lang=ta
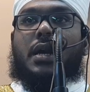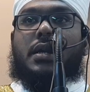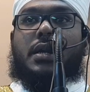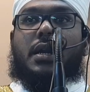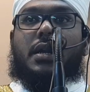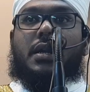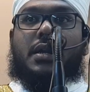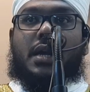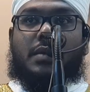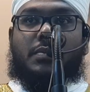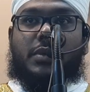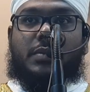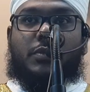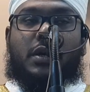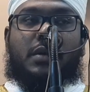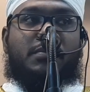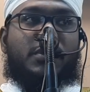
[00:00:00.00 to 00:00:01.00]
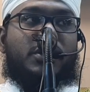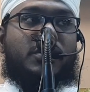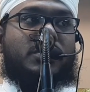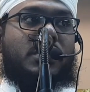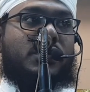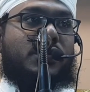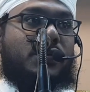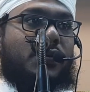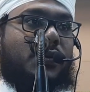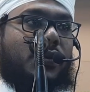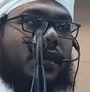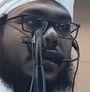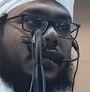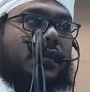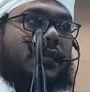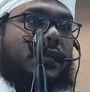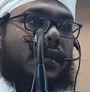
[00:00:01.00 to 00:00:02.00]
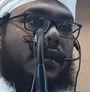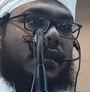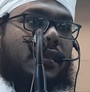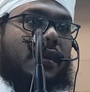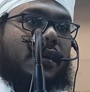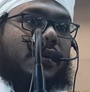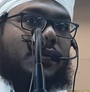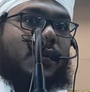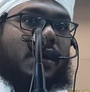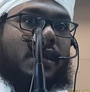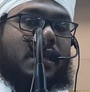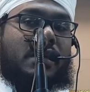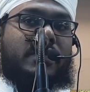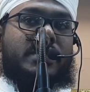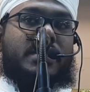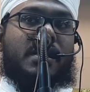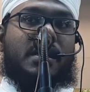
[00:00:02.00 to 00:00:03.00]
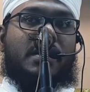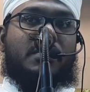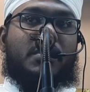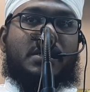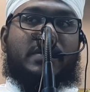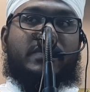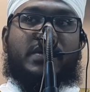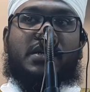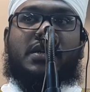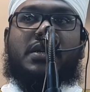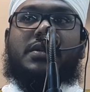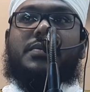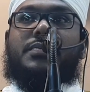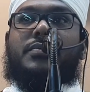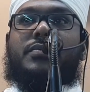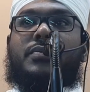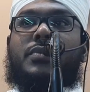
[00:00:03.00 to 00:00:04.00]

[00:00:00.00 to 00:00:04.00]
அண்ணல் கண்மணி முகமது ரசூலுல்லாஹி சல்லல்லாஹு அலை வசல்லம் அன்னவர்களின்